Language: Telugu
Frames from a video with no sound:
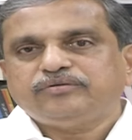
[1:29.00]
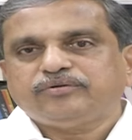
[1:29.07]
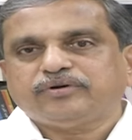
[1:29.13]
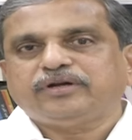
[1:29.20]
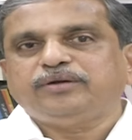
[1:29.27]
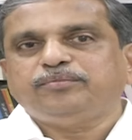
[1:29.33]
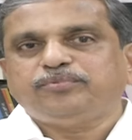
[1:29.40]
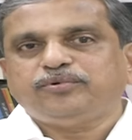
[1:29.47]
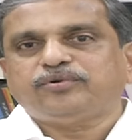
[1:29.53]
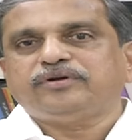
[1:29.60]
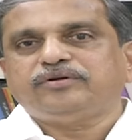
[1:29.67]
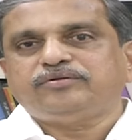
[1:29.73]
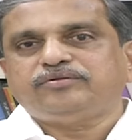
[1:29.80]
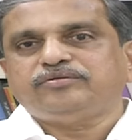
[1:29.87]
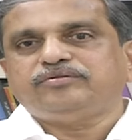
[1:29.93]
ఒక రిపోర్ట్
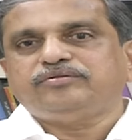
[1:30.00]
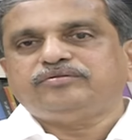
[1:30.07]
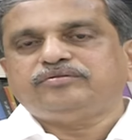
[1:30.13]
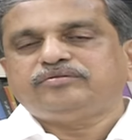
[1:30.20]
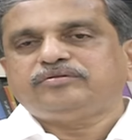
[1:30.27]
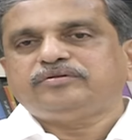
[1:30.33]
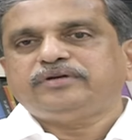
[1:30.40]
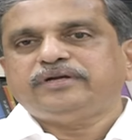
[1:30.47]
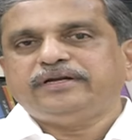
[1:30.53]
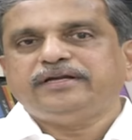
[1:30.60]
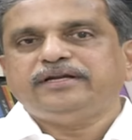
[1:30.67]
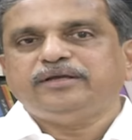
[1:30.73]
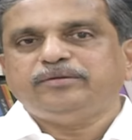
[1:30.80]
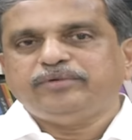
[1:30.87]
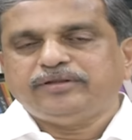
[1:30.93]
అంటూ
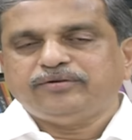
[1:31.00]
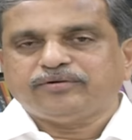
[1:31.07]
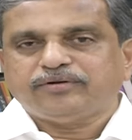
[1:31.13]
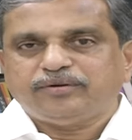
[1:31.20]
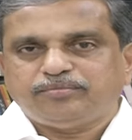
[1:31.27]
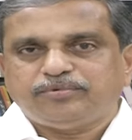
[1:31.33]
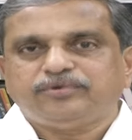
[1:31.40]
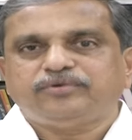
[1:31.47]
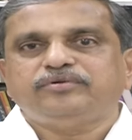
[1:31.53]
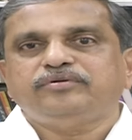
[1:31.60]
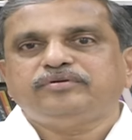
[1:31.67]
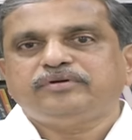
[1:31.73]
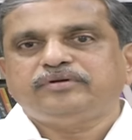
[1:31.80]
ఎన్డీడీబీది ఒక రిపోర్టు